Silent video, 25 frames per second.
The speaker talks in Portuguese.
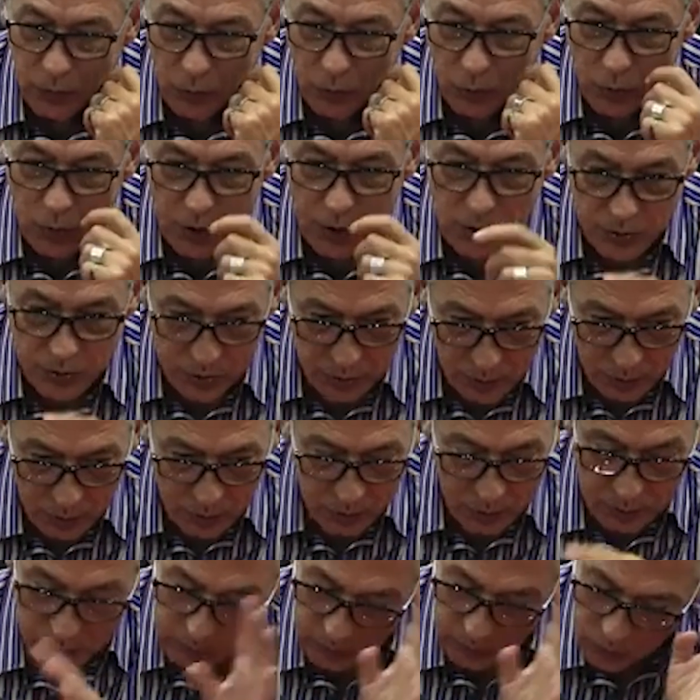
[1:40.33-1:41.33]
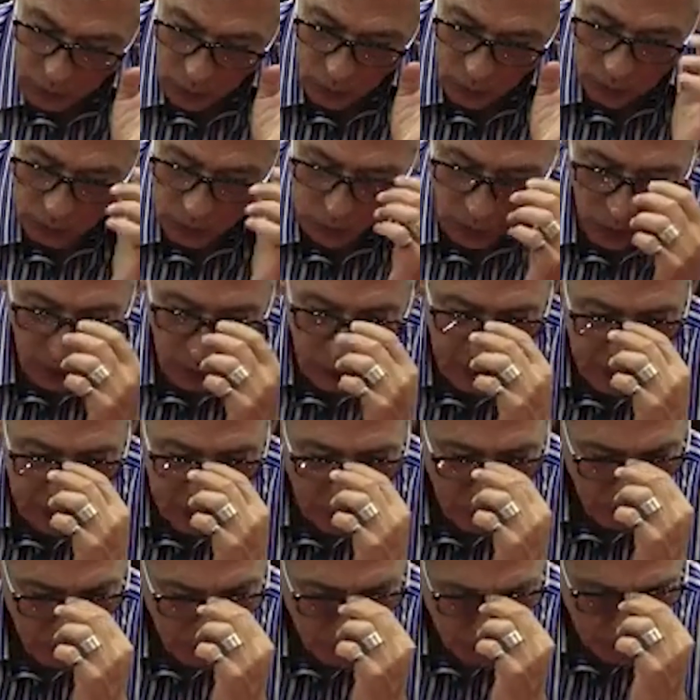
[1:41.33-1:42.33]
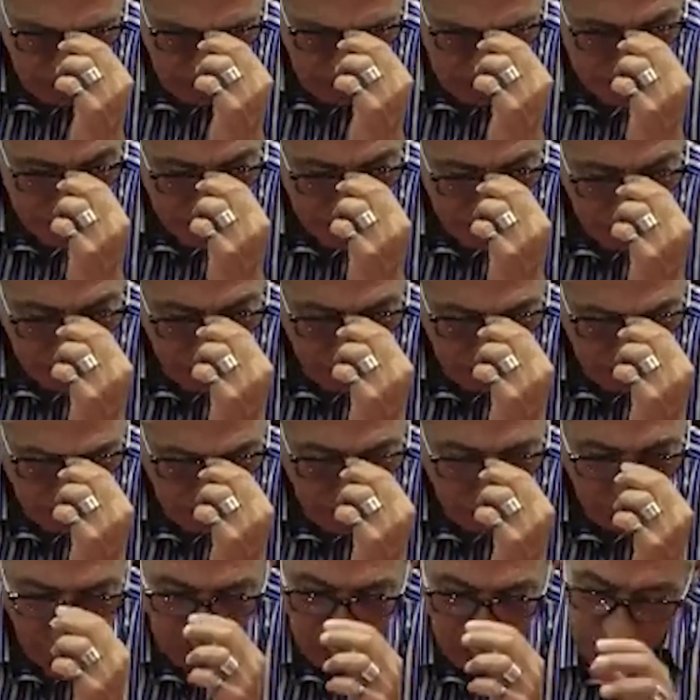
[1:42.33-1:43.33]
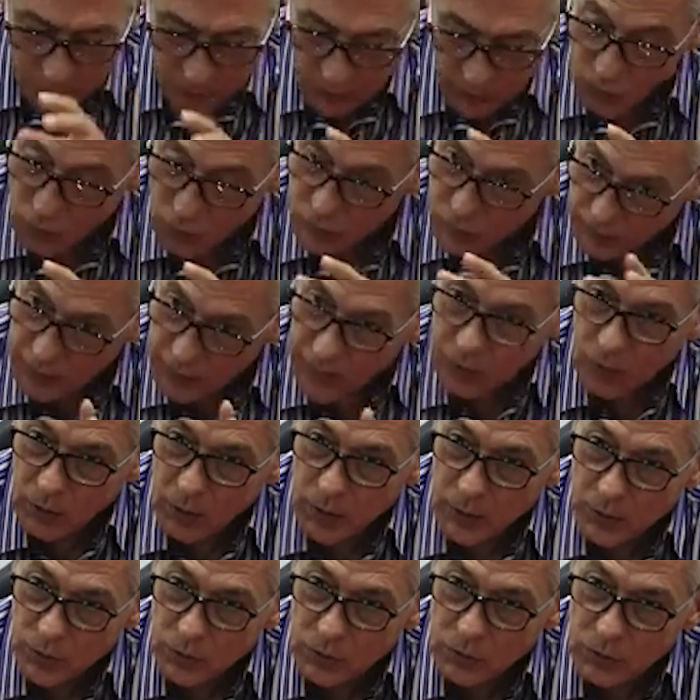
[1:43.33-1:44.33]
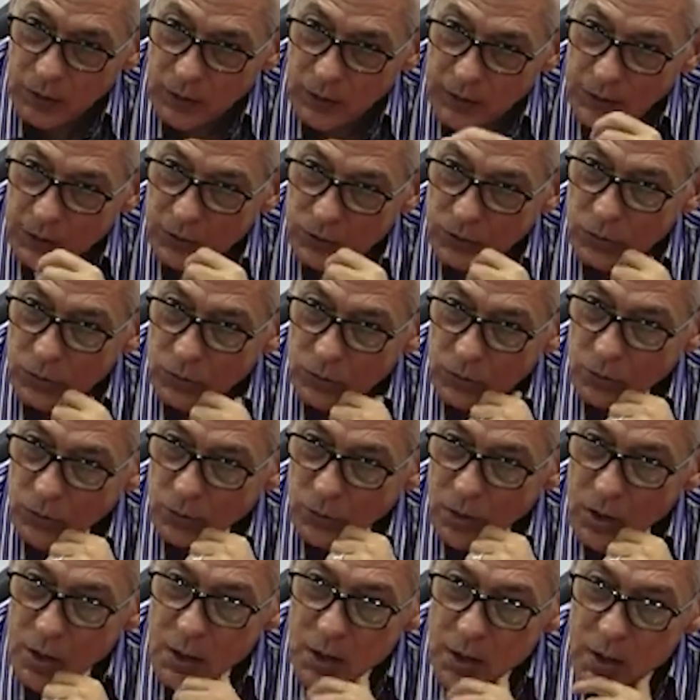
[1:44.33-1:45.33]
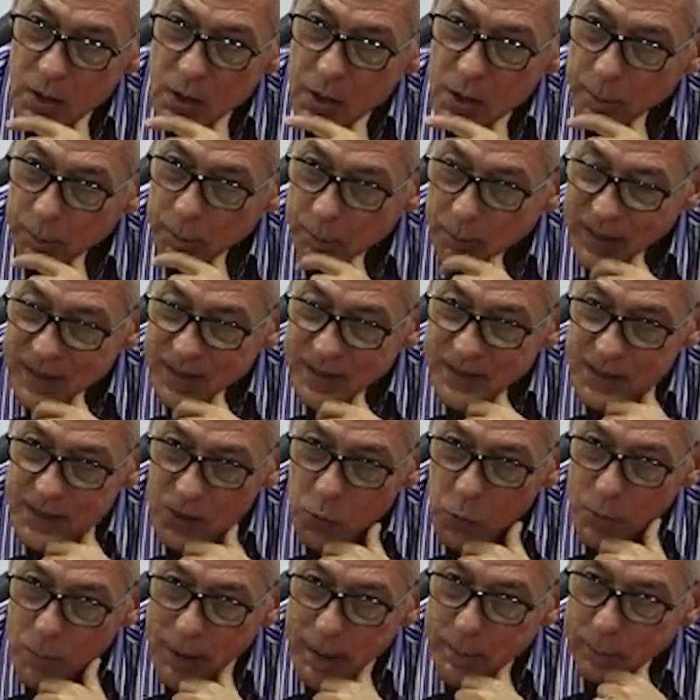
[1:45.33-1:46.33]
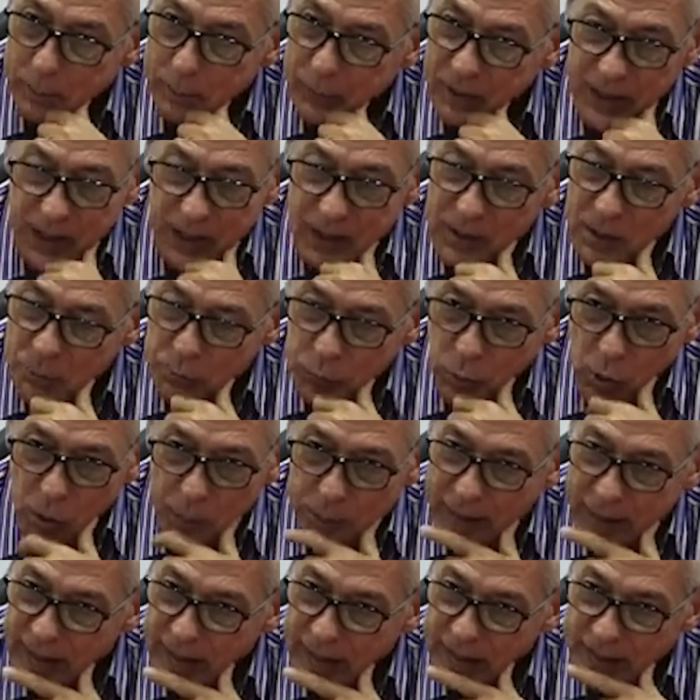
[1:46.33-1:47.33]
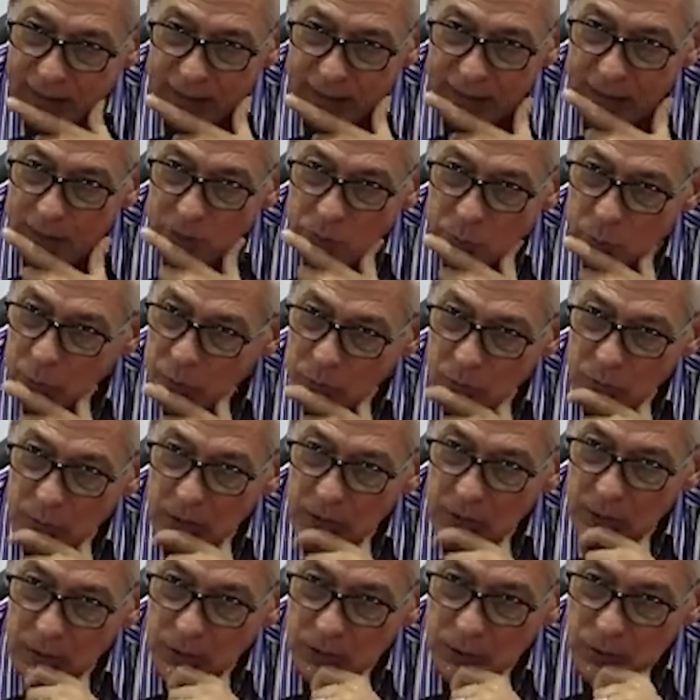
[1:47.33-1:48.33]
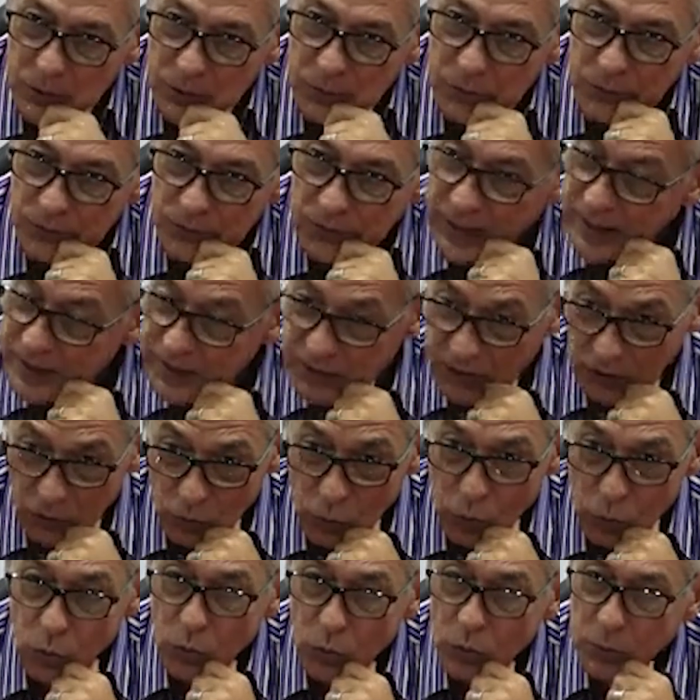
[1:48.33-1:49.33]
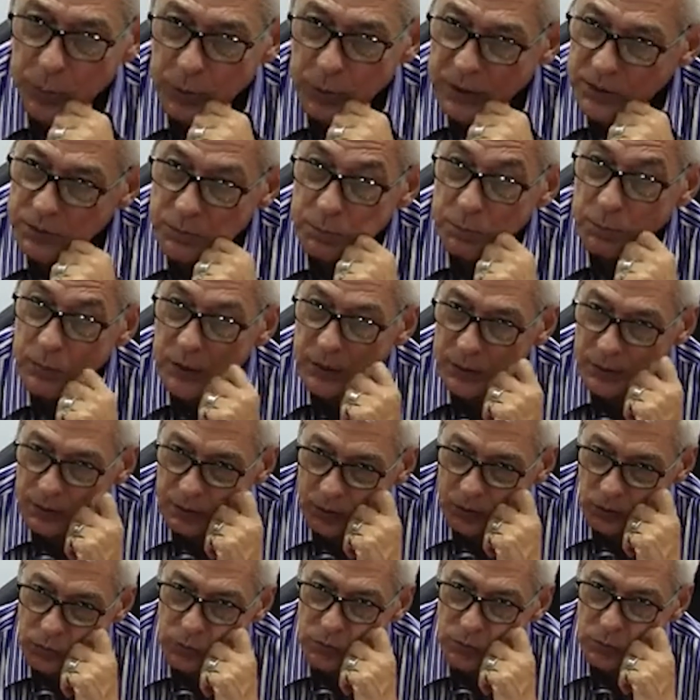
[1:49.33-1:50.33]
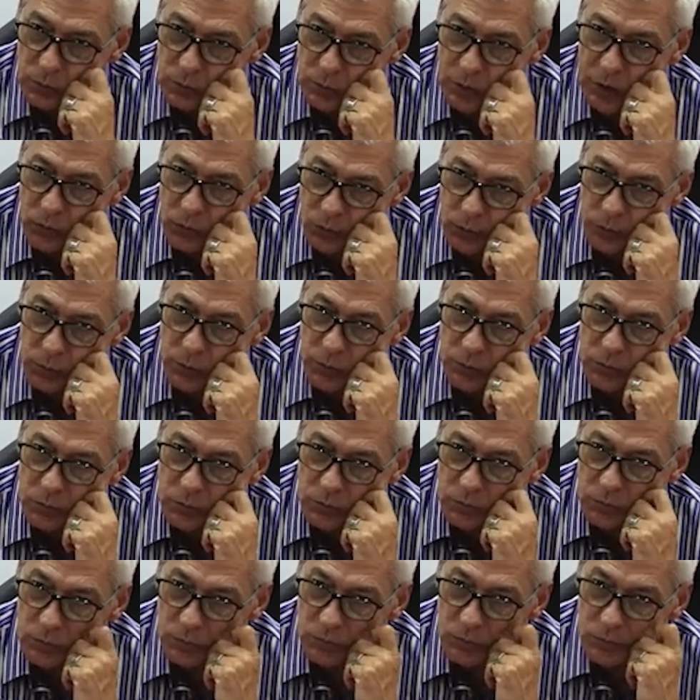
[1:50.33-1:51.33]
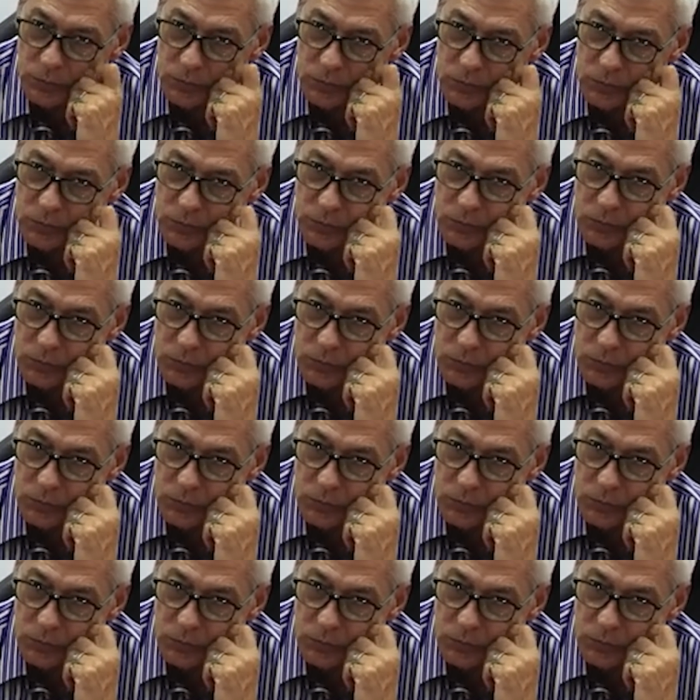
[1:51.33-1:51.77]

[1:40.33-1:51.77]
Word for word: hoje, outrora não foi assim, né, são os melhores colégios, tudo, mas é uma briga por mercado muito grande. Uhum. Fazem tudo para manter o, o aluno. Uhum.